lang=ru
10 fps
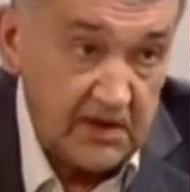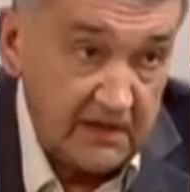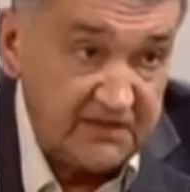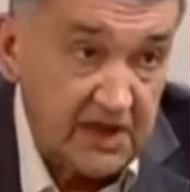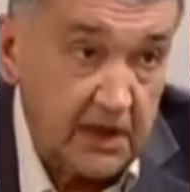
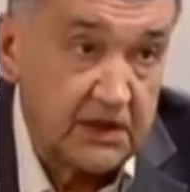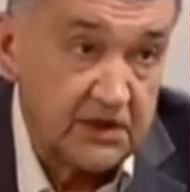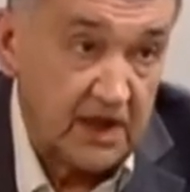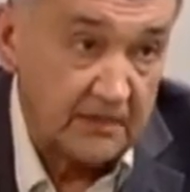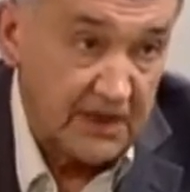деле все,
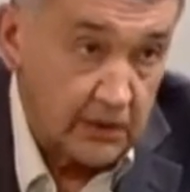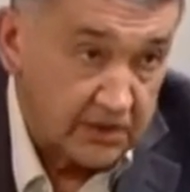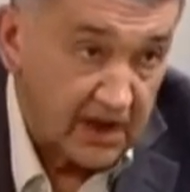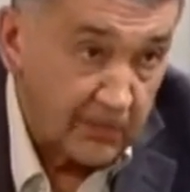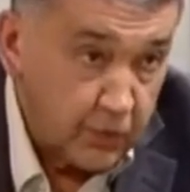конечно,
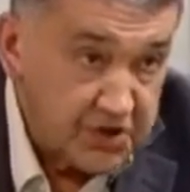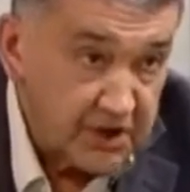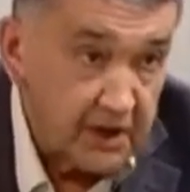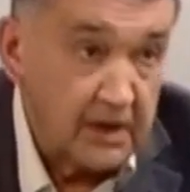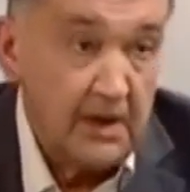абсолютно
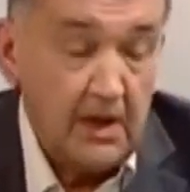обучены,